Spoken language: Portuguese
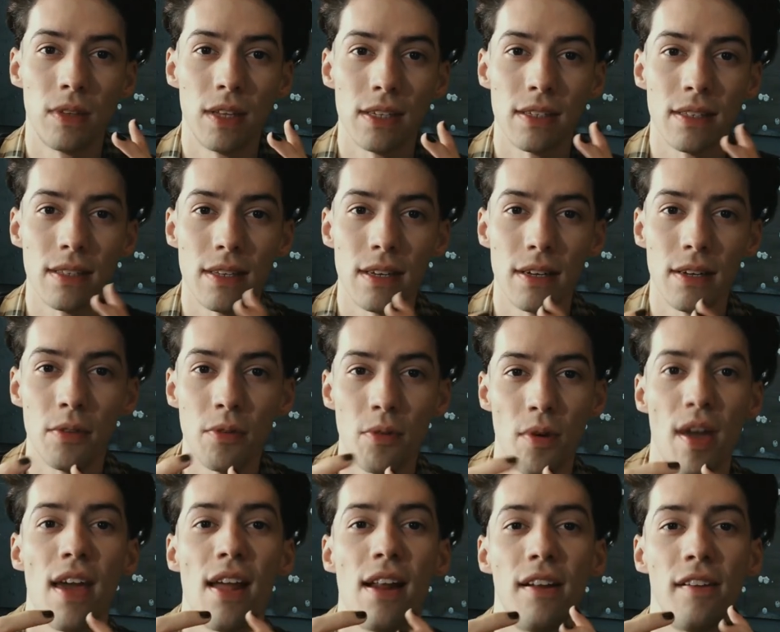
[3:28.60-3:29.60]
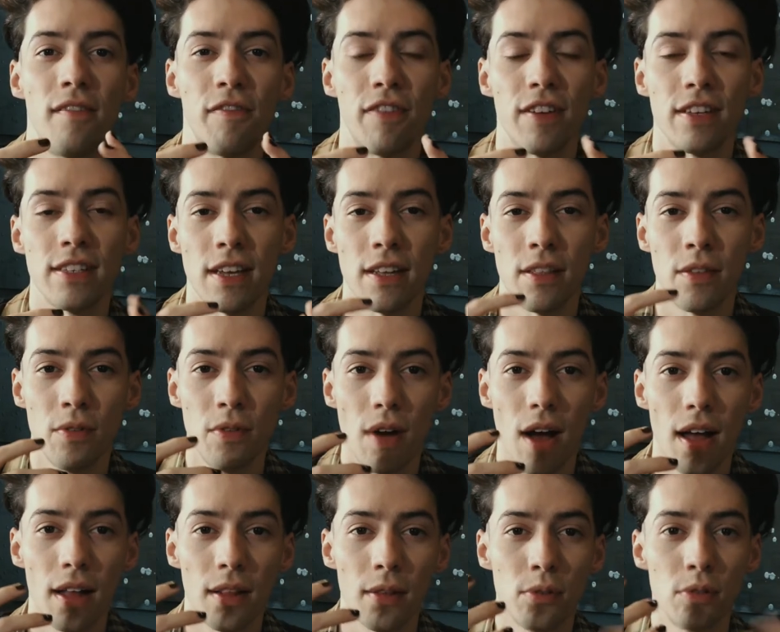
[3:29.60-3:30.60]
testando ele, fazendo
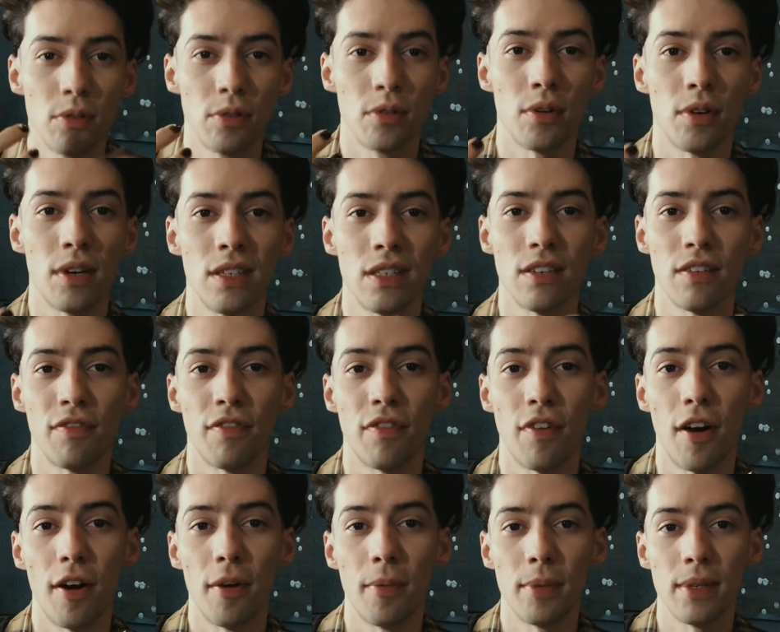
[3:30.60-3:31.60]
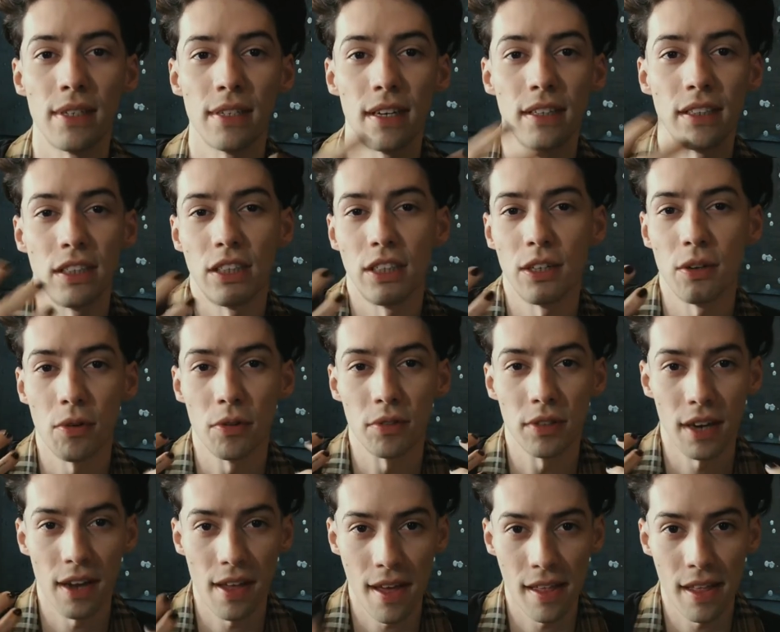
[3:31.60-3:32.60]
alusões a formas que a gente
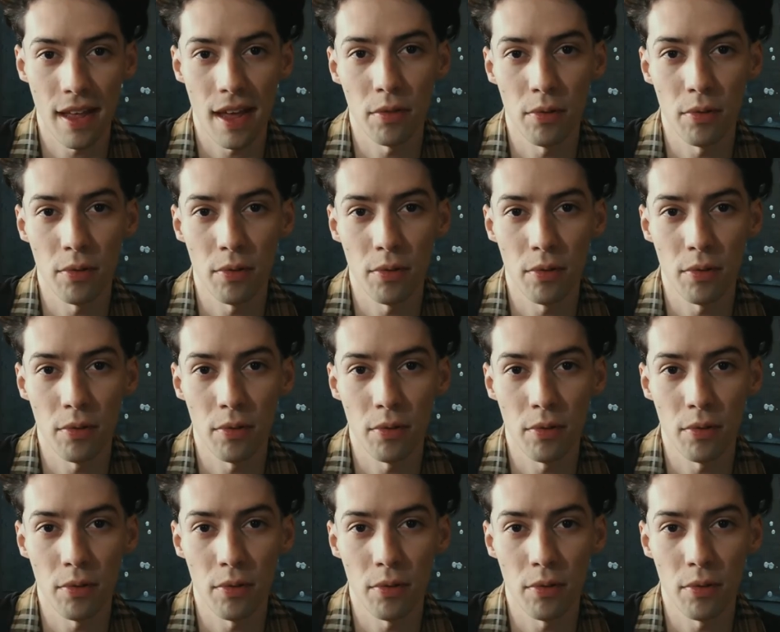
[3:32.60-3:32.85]
encontra na